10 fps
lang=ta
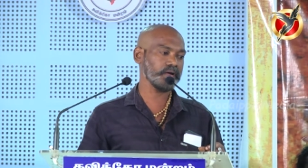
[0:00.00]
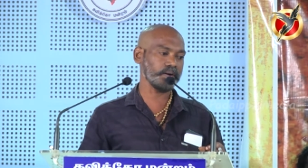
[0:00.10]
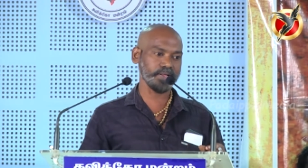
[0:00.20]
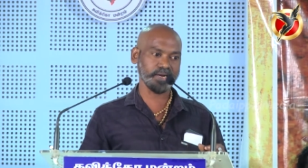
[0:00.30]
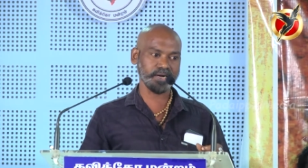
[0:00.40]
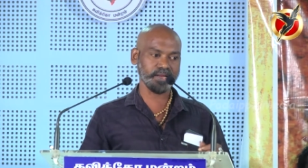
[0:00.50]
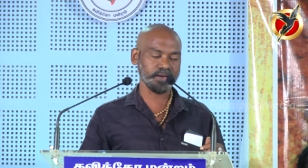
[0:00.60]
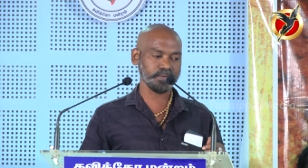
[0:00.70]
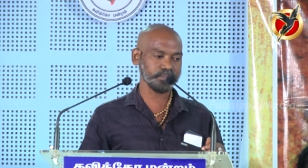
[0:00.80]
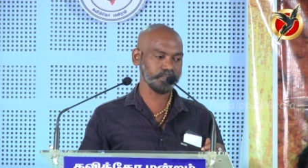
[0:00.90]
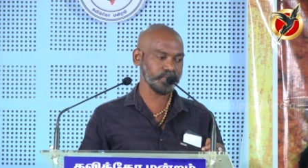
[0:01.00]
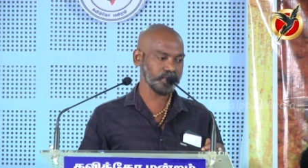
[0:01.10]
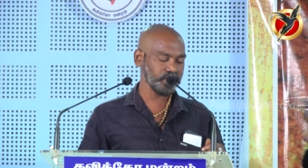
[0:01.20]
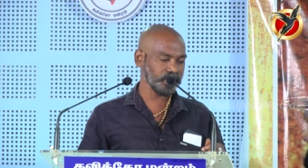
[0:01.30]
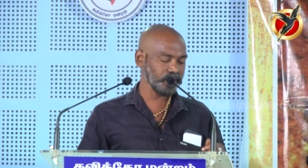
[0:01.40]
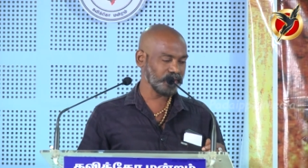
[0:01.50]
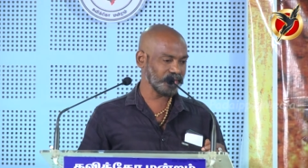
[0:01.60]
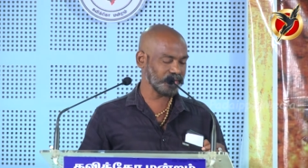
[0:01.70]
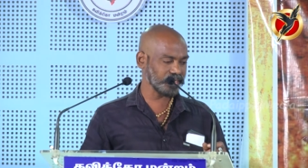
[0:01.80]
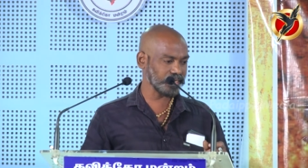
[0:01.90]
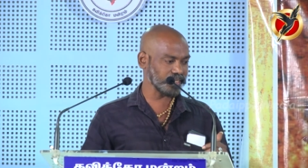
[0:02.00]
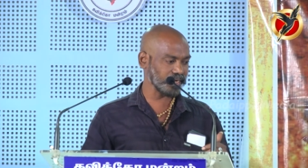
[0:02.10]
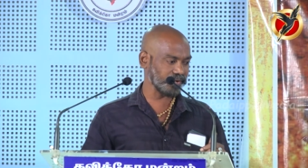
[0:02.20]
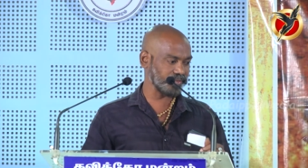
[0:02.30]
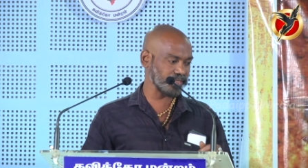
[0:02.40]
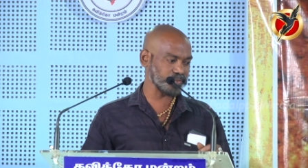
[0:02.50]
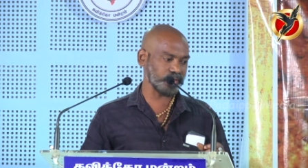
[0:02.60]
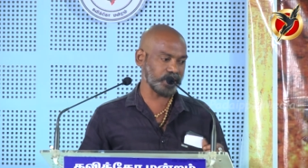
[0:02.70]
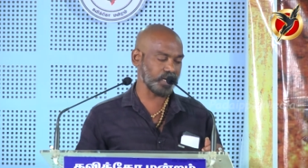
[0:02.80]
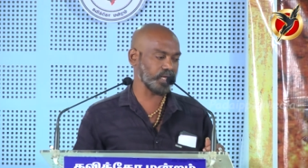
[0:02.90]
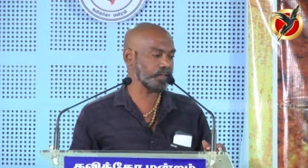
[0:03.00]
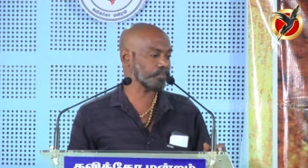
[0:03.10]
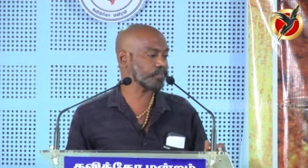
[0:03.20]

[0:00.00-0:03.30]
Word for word: அப்படின்னு கேட்டார் அது எந்த கவிதையை சொன்னார்னா